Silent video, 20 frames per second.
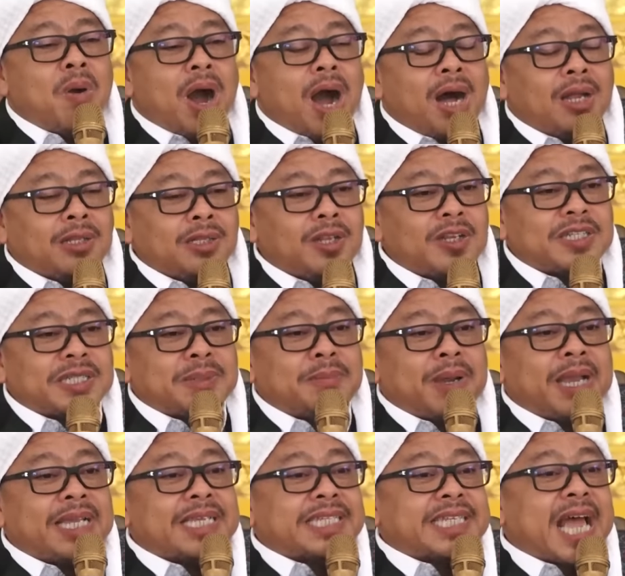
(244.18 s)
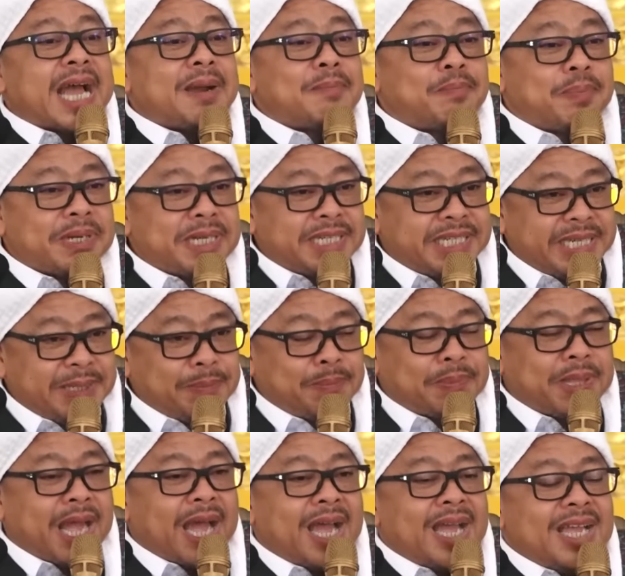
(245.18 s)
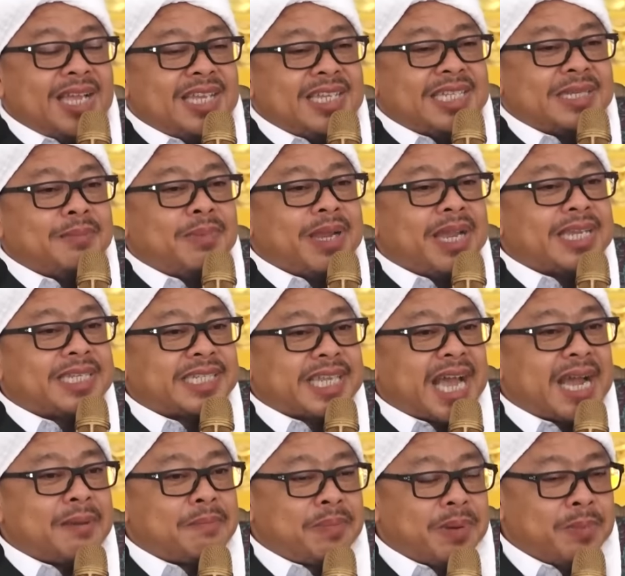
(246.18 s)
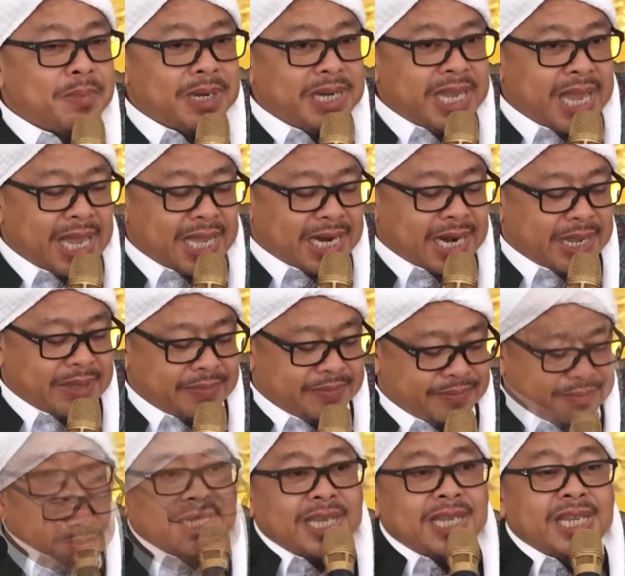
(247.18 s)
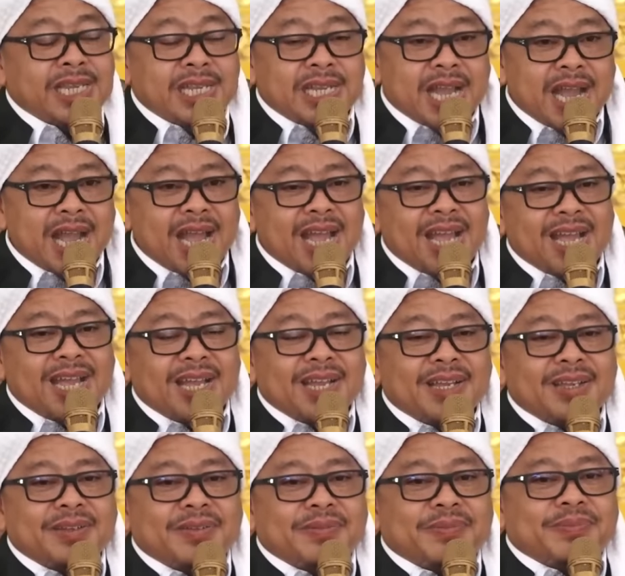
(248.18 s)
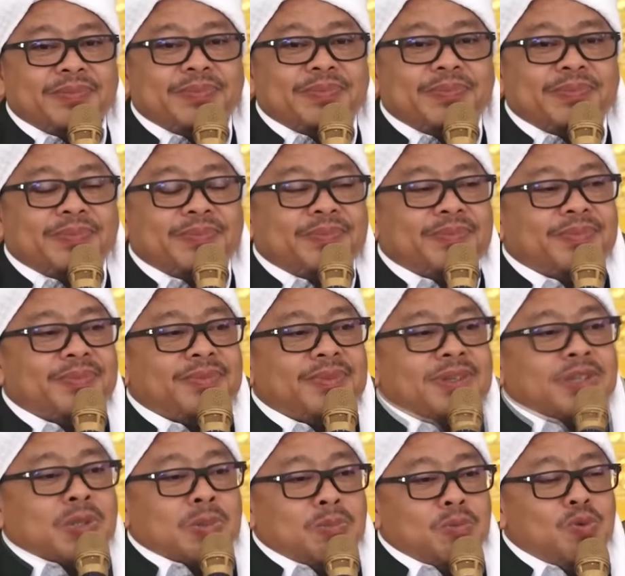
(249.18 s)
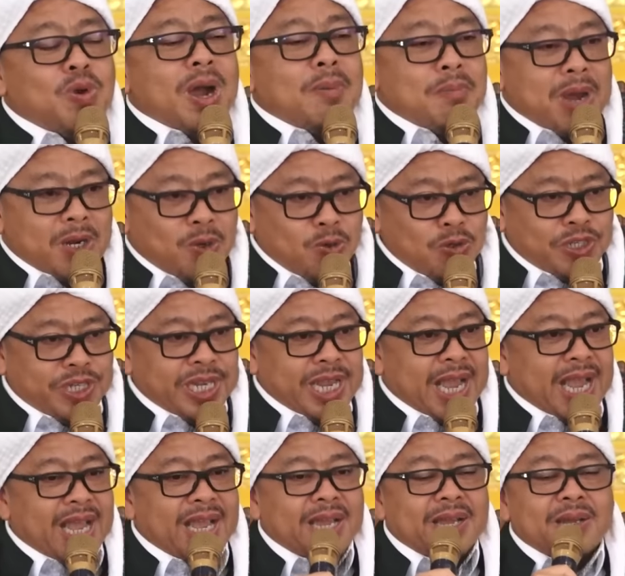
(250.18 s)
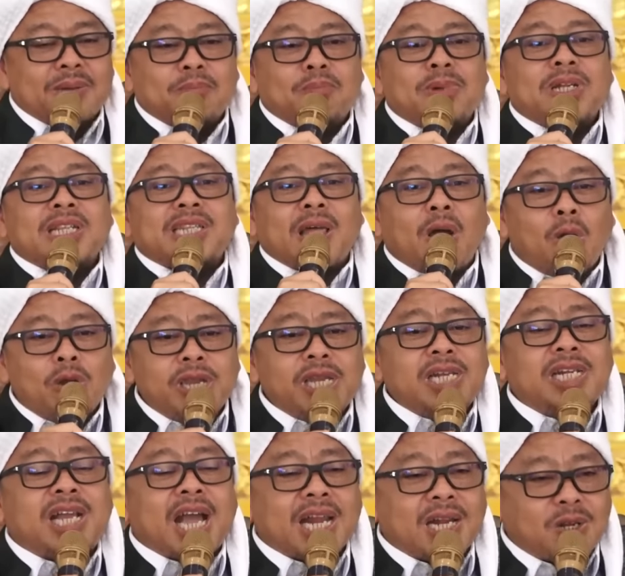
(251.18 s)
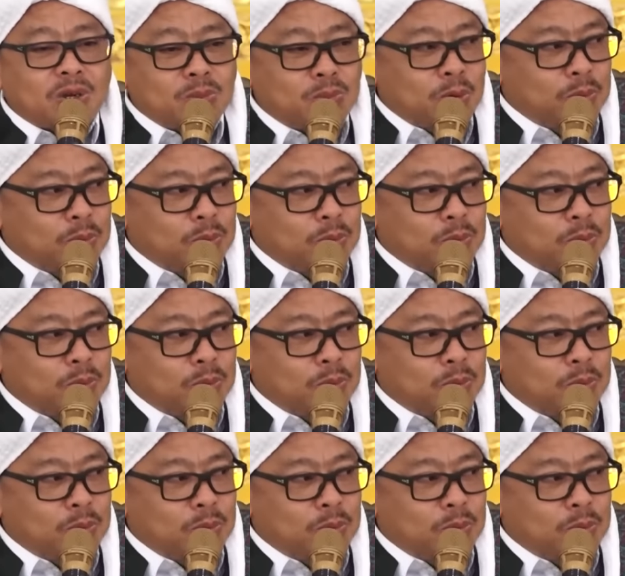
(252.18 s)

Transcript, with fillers: bahwa Allah sebagai sang pencipta sebagai sang pemelihara sehingga semua manusia mentauhidkan